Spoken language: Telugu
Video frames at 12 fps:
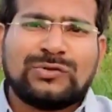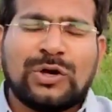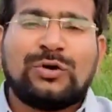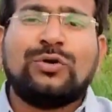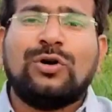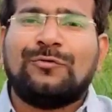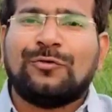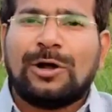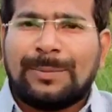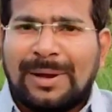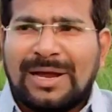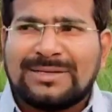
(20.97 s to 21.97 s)
సో గ్రూప్
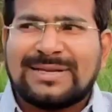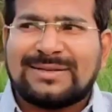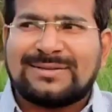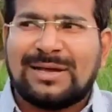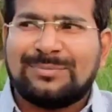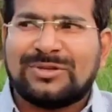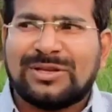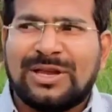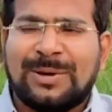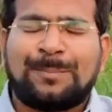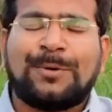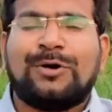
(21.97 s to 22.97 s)
ఫోర్ మెయిన్స్ ఎగ్జామ్స్
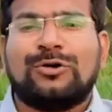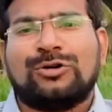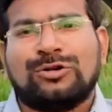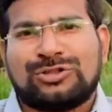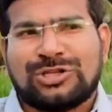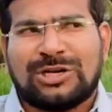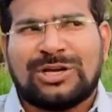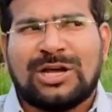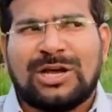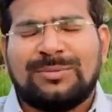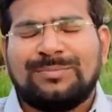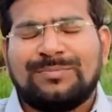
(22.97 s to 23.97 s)
ఎప్పుడు ఉండొచ్చు అన్న
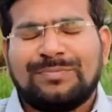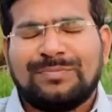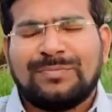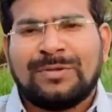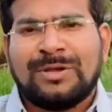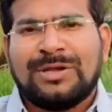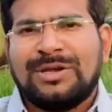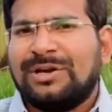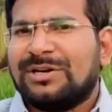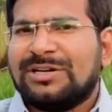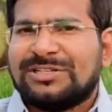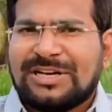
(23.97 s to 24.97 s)

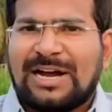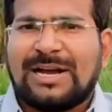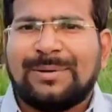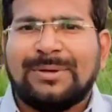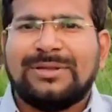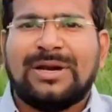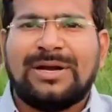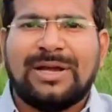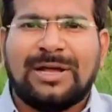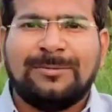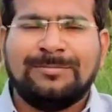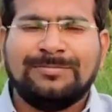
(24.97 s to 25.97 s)
ఏంటని చాలామంది
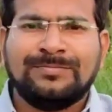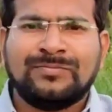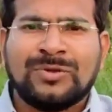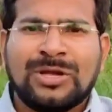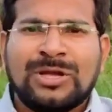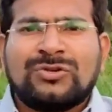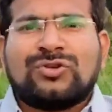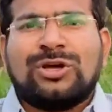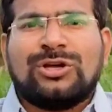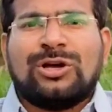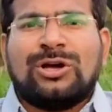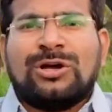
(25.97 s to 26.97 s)
అడిగారు సో
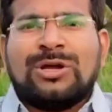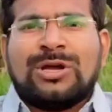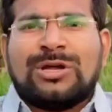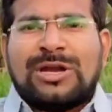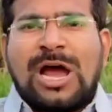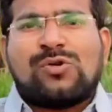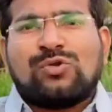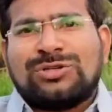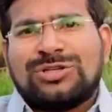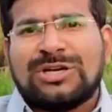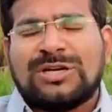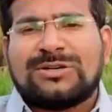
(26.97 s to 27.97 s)
నాకు
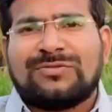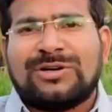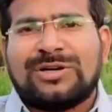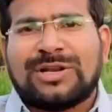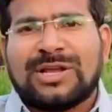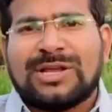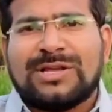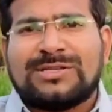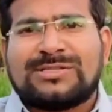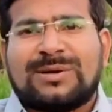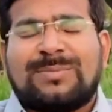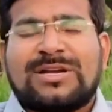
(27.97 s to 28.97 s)
వచ్చినటువంటి ఈ
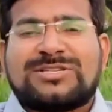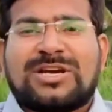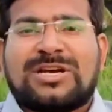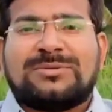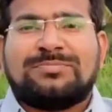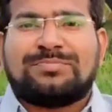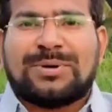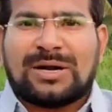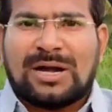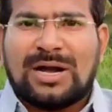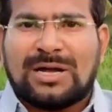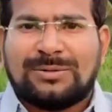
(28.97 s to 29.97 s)
సమాచారం
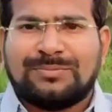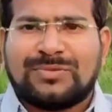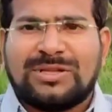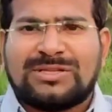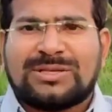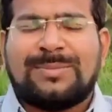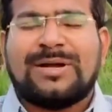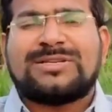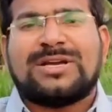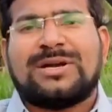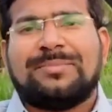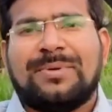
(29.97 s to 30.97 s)
ప్రకారం ఈ
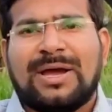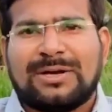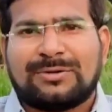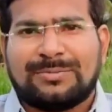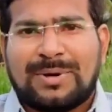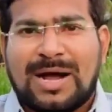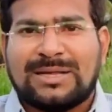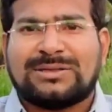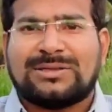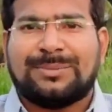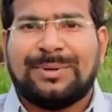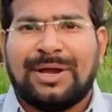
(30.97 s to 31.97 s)
సమాచారం మేరకు
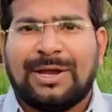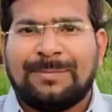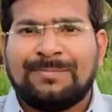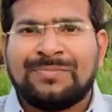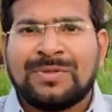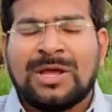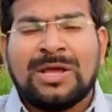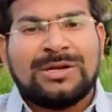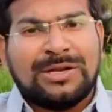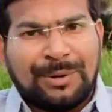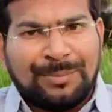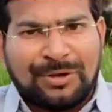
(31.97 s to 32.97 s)
మాత్రమే
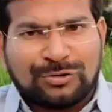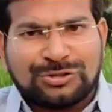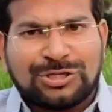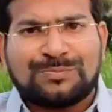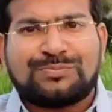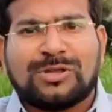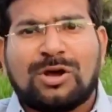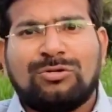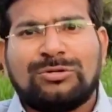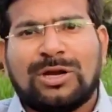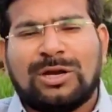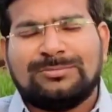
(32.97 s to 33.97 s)
నేను మీకు చెప్తా
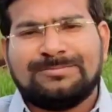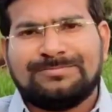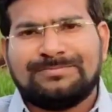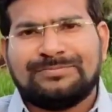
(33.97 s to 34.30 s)
ఉన్నాను